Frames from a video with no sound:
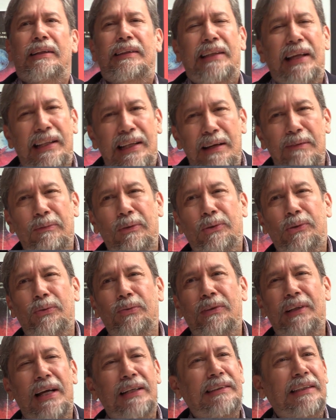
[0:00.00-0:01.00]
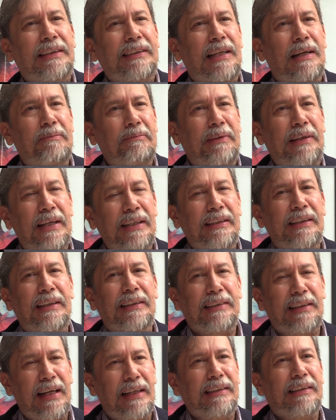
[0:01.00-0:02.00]
Tenemos un área también que
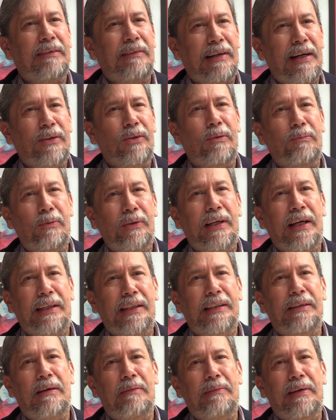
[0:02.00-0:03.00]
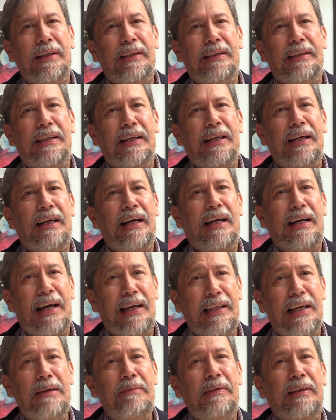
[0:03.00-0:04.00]
está trabajando muy activamente
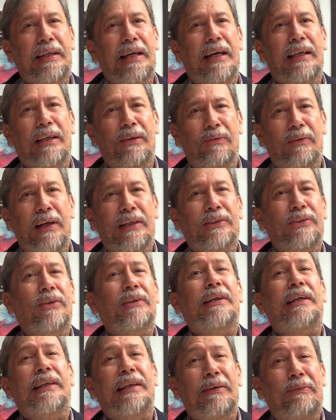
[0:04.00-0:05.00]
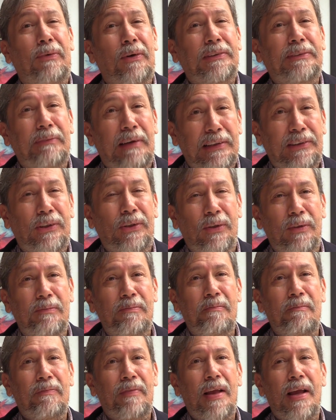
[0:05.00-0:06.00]
académica, de educación y de formación,
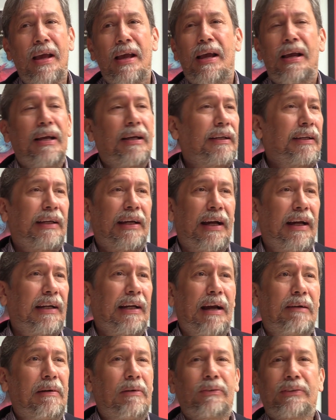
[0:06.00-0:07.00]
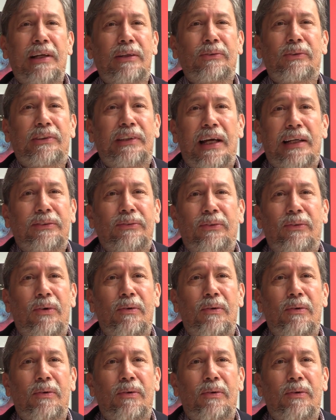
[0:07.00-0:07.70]
que acabamos de anunciar un